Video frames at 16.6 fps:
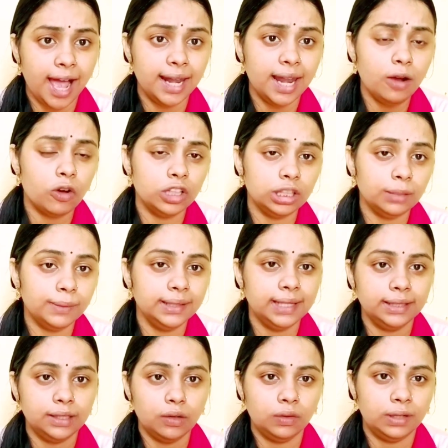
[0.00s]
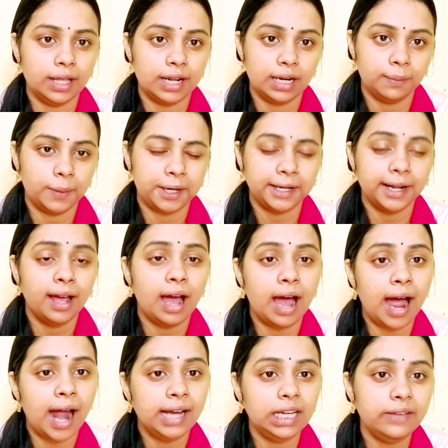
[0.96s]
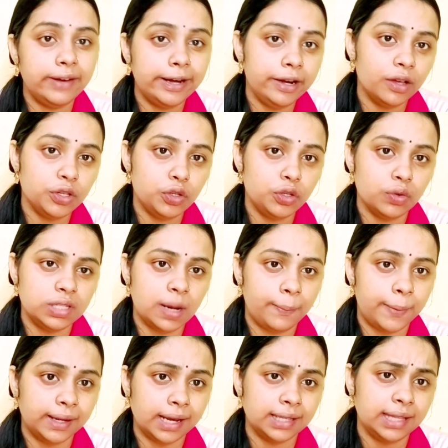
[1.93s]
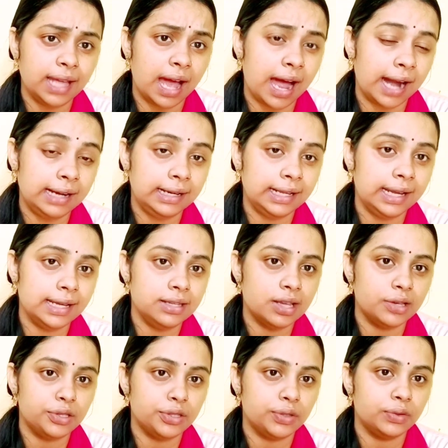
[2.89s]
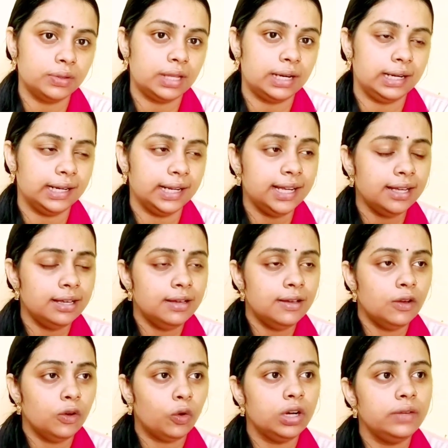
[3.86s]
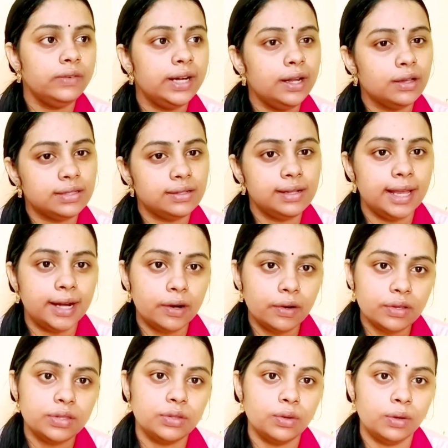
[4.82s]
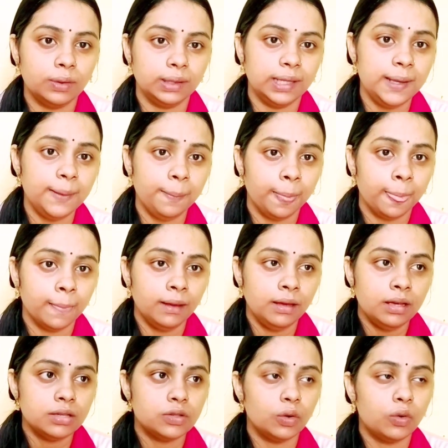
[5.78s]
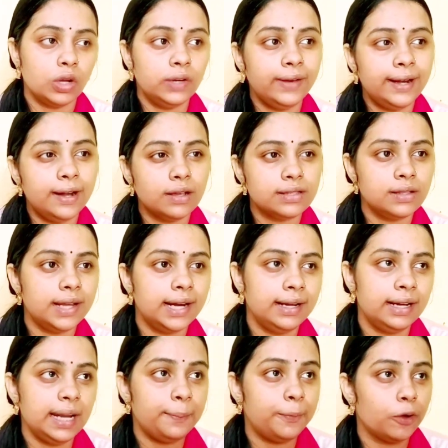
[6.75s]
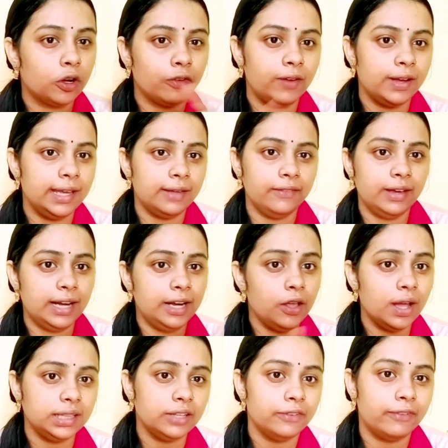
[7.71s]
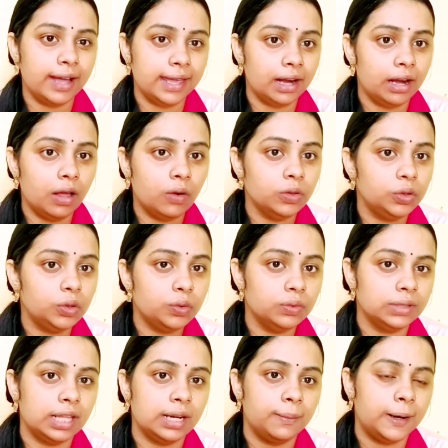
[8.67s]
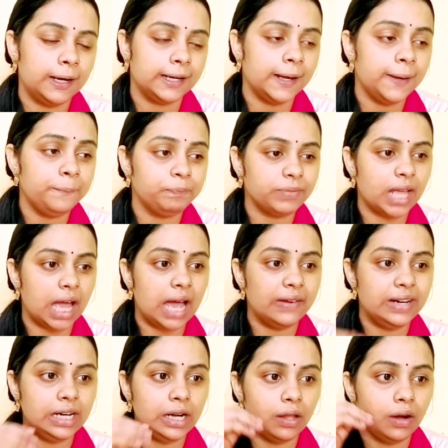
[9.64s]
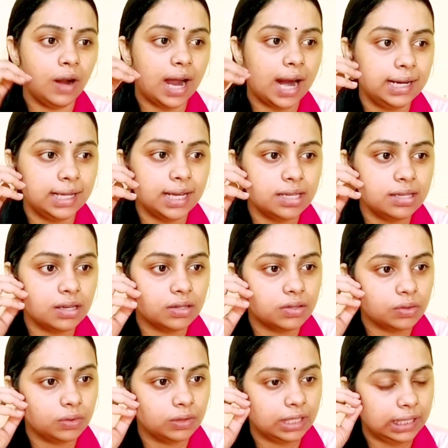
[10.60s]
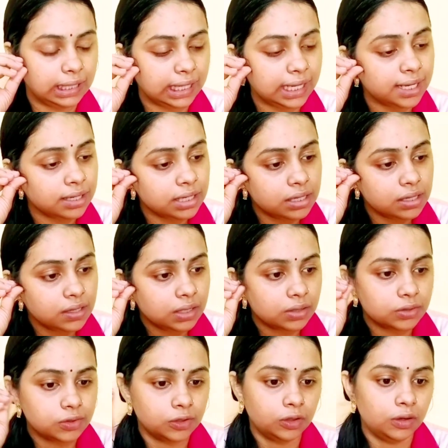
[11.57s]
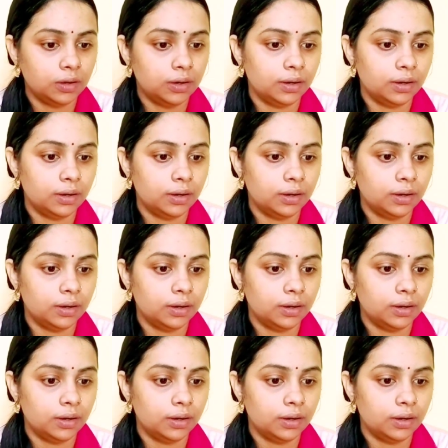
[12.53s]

అలా కొంతమంది అయితే ఉన్నారనమాట ఆంటీ వీడియోస్ చూసినప్పటికైతే ఆంటీ ఏం చేస్తూ ఉందంటే కొన్ని వీడియోస్లో ఏడుస్తూ ఉంది సో కొన్ని వీడియోస్లో ఏంటంటే ఇప్పుడు ఒక వీడియో అయితే వైరల్ అవుతూ ఉందనమాట ఆ వీడియోలో ఆంటీ ఏం చేస్తూ ఉందంటే సో